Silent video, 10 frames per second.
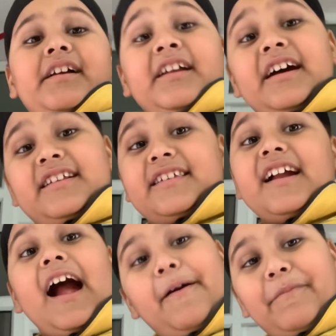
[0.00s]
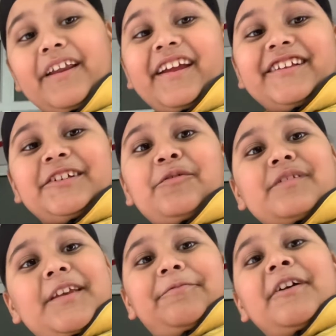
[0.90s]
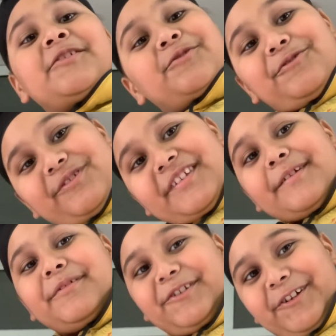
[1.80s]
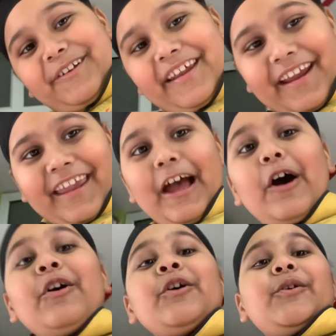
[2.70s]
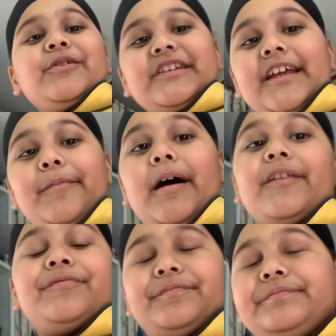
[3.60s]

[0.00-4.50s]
घर से काम करके जाओ उसके बाद स्कूल से बच्चे को लेके आओ उसके बाद